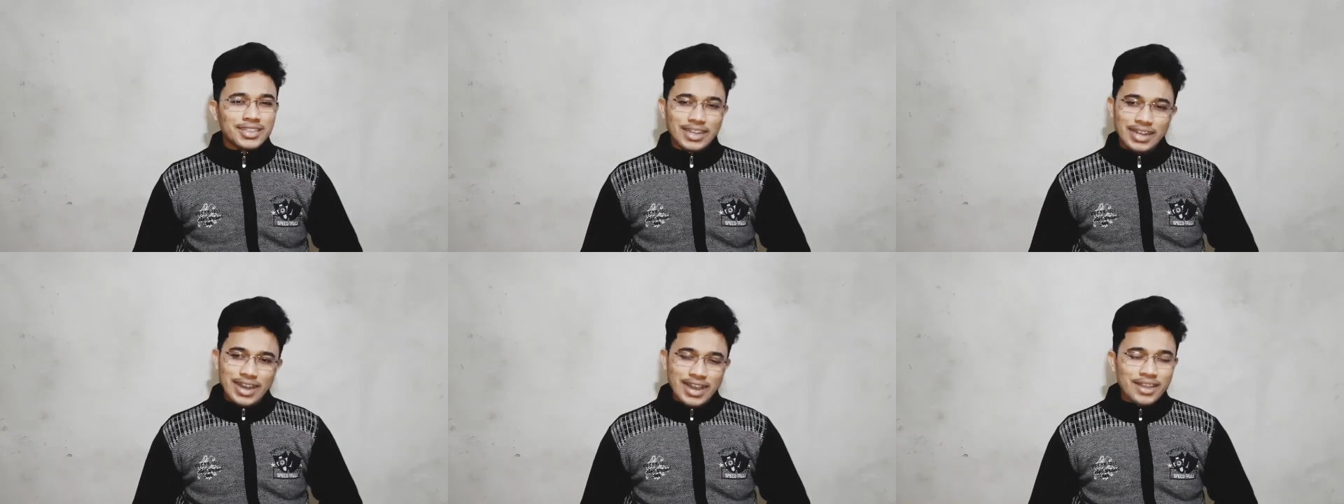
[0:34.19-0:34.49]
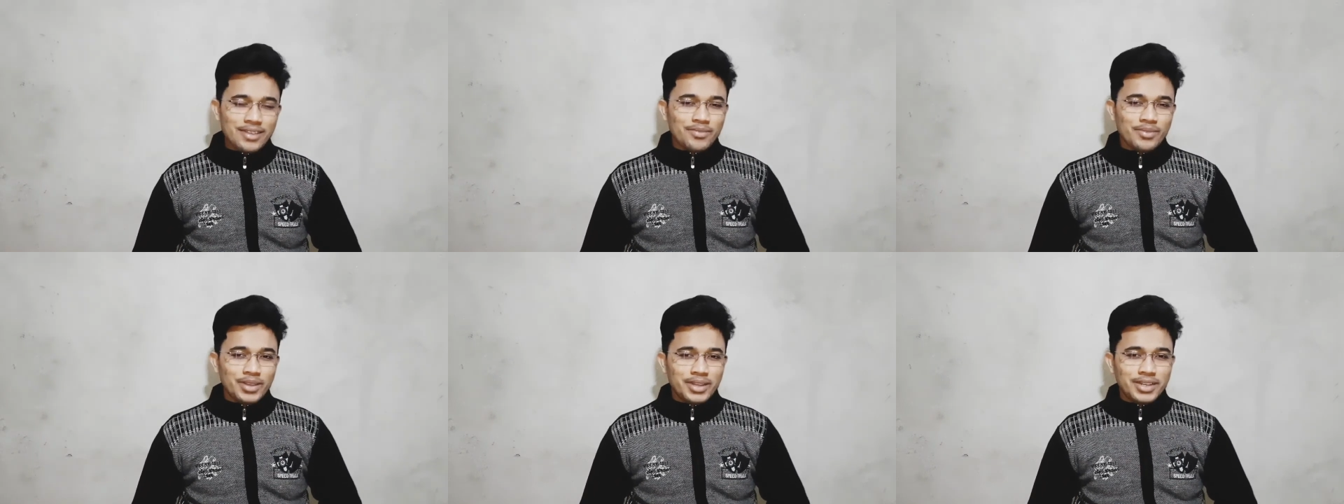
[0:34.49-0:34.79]
तो
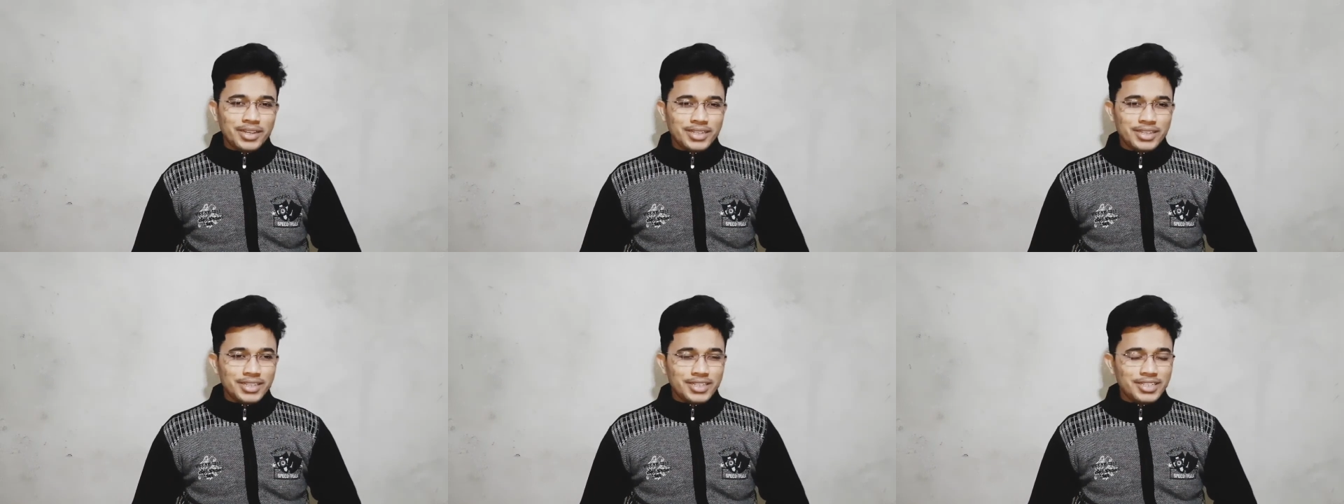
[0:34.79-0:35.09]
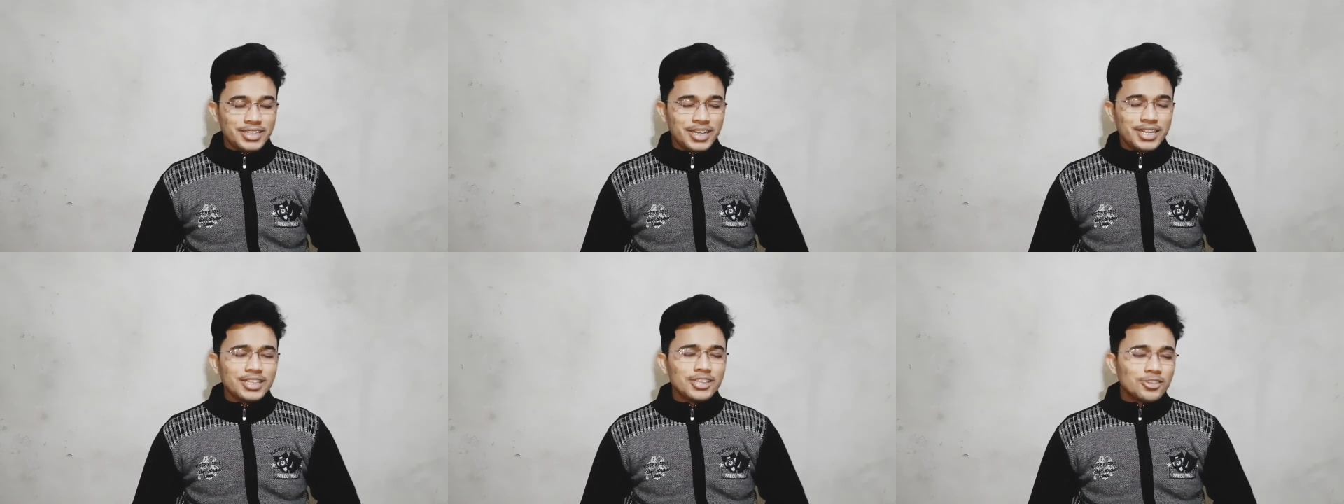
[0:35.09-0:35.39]
लाइक भी कर
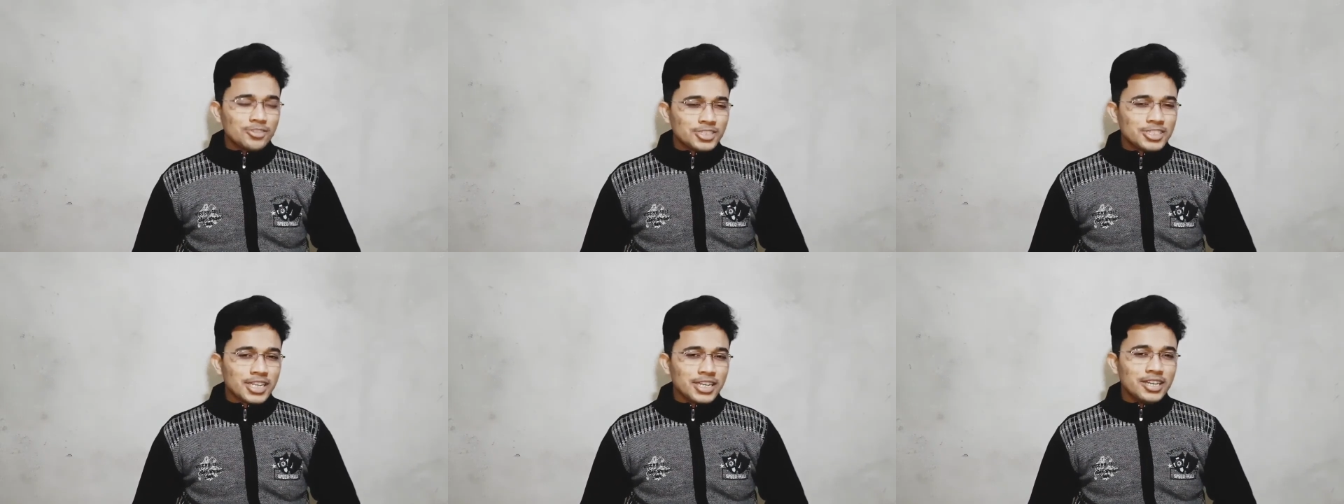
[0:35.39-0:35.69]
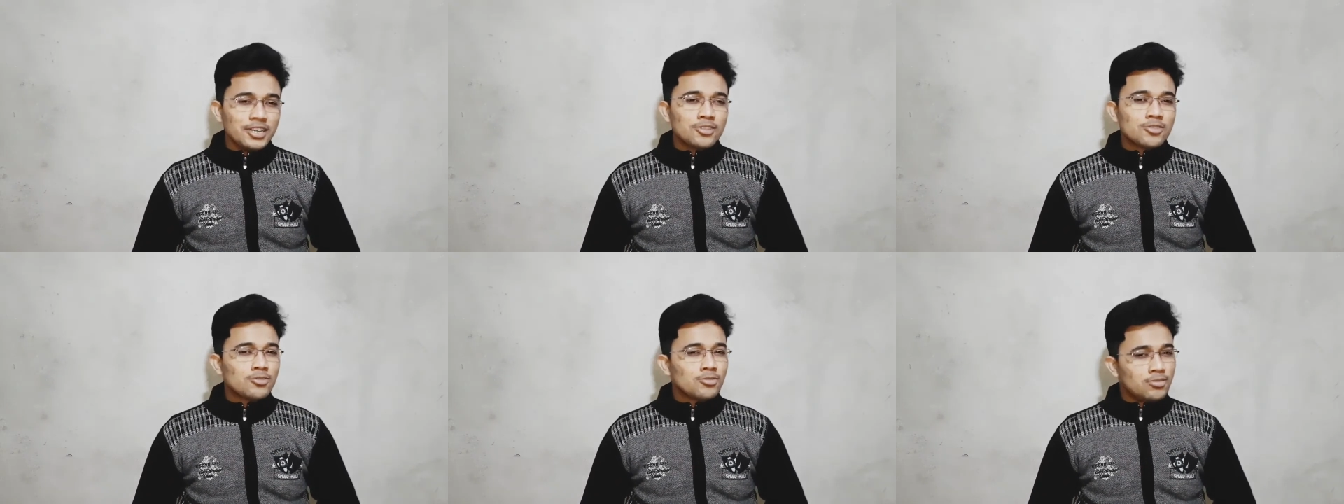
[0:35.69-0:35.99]
दीजिए तो
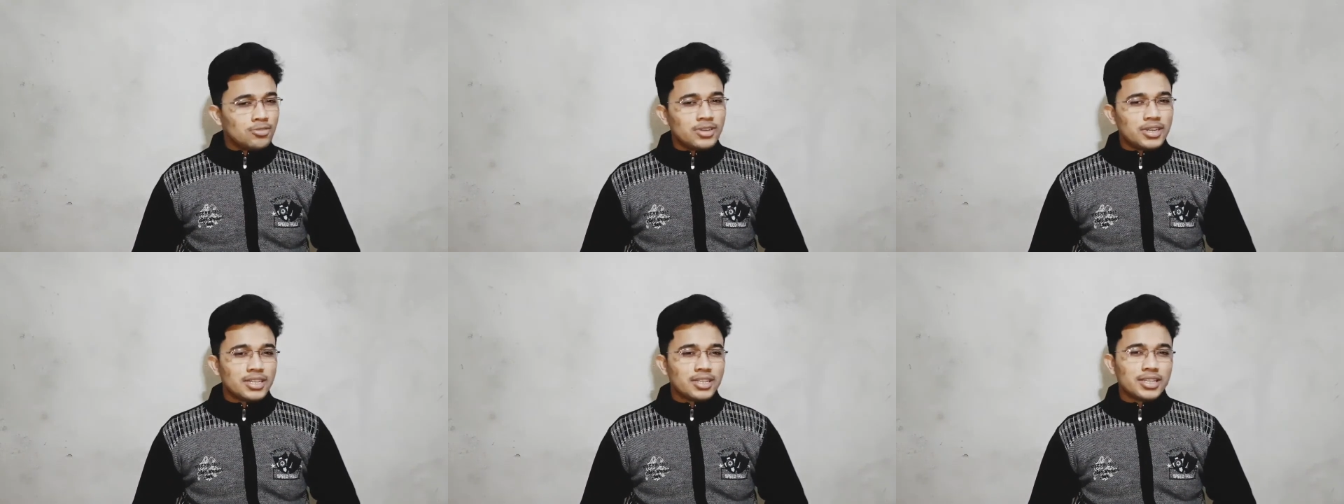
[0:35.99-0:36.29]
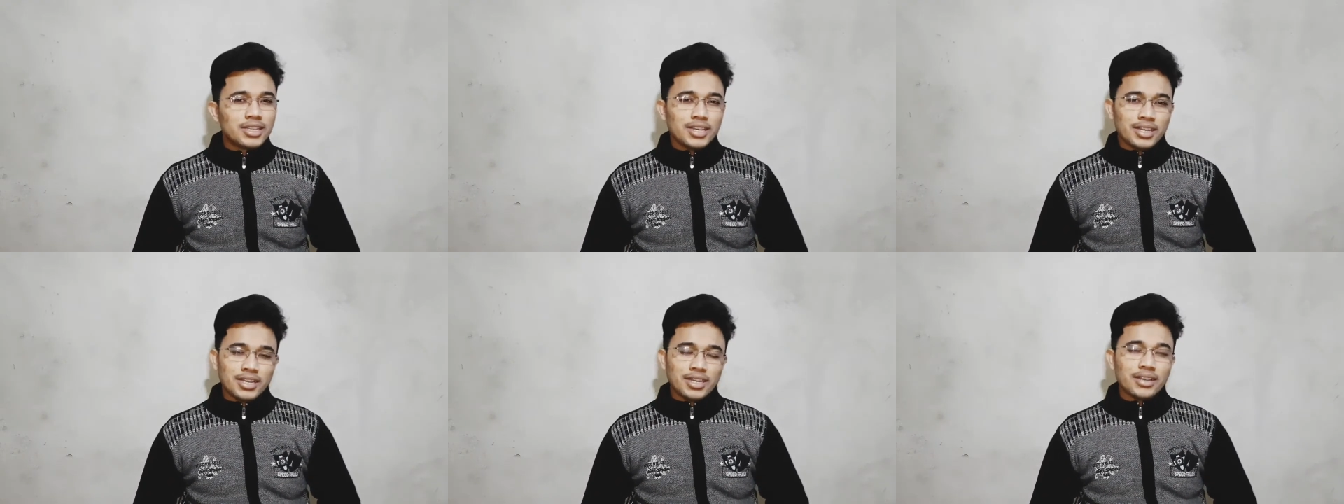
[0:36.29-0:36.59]
चलिए शुरू
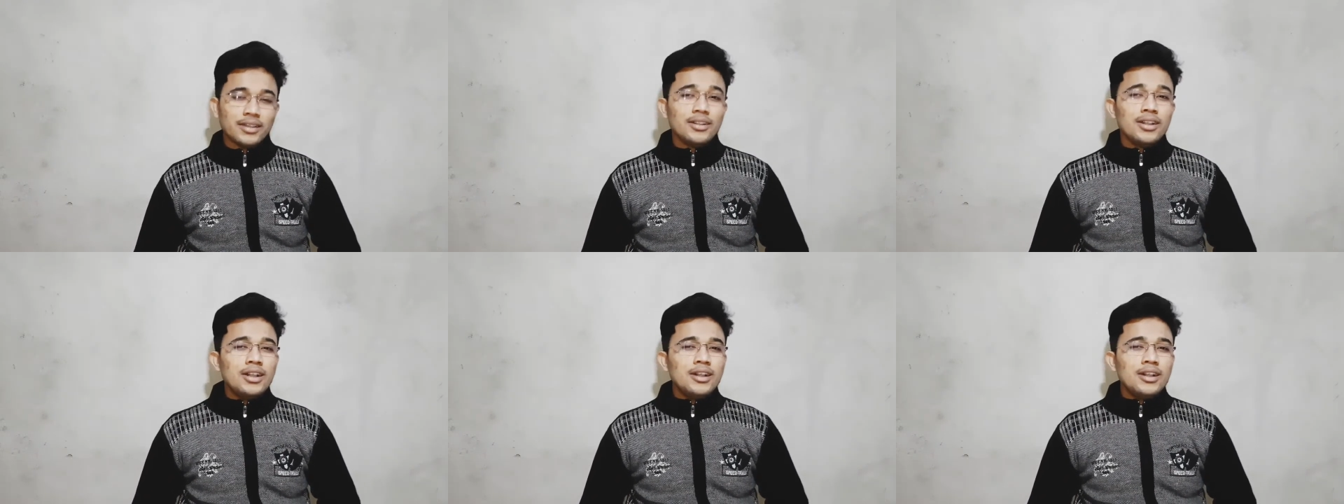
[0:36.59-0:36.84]
करते हैं